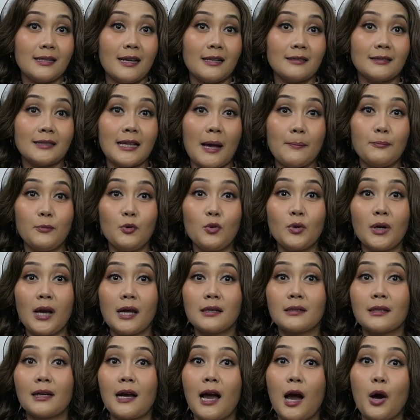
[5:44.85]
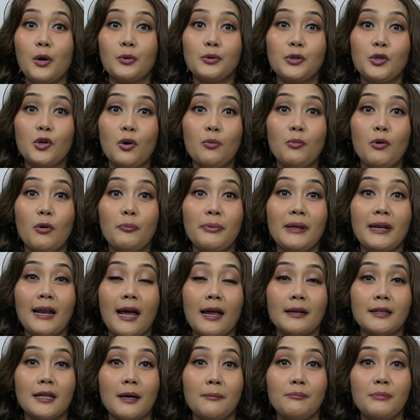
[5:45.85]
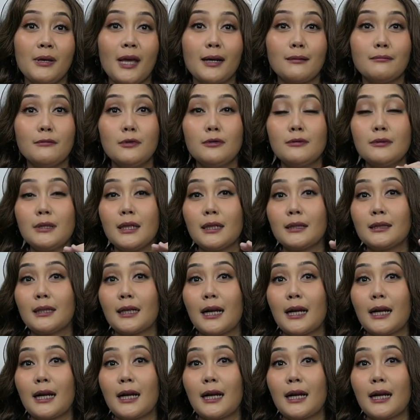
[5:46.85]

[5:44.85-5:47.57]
dan sambungkan ke audio mobil Anda biar mudik